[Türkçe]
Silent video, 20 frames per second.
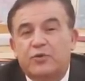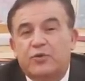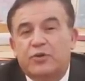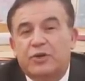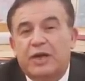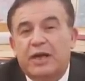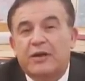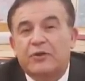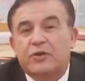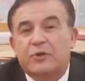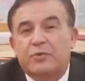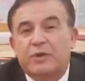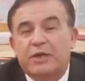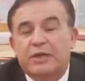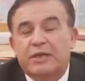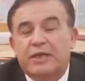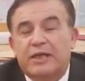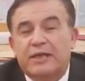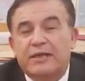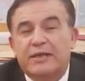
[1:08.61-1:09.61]
Ukrayna
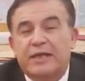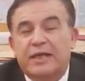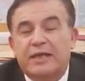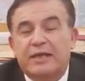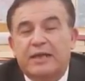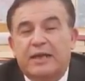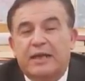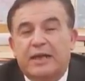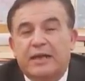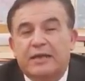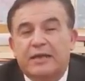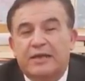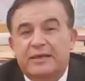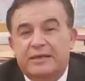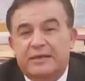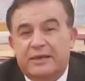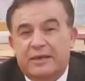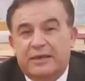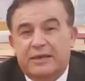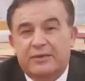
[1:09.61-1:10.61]
topraklarından hak
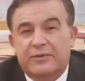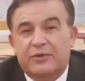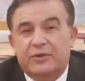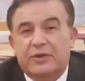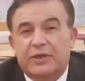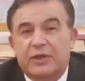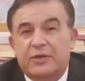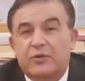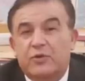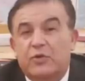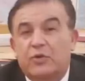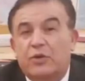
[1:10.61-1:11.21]
iddia ediyorlar.